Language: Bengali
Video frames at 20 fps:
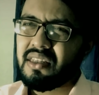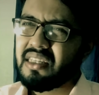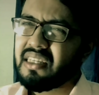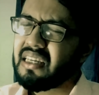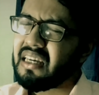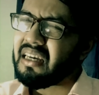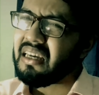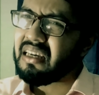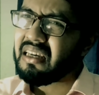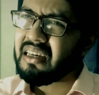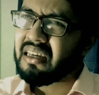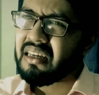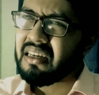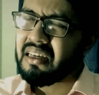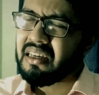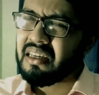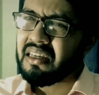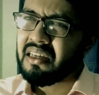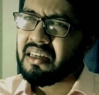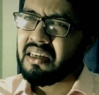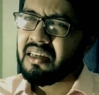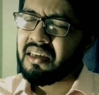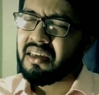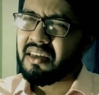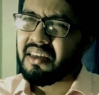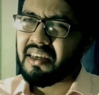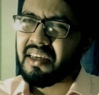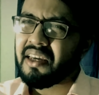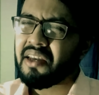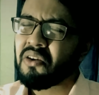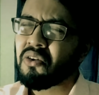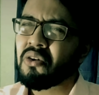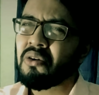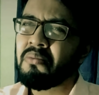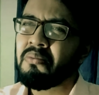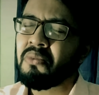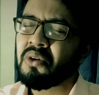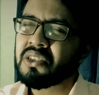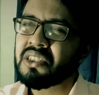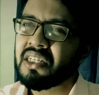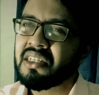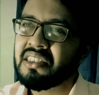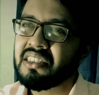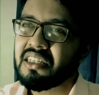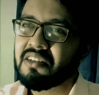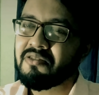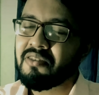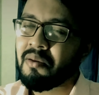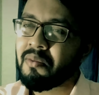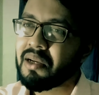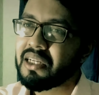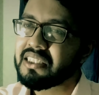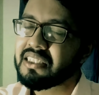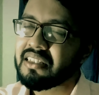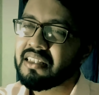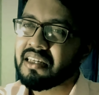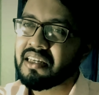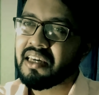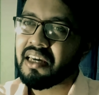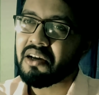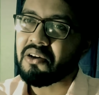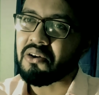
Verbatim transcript: কি এরকম মজা নিজের ফ্যামিলির সাথে কে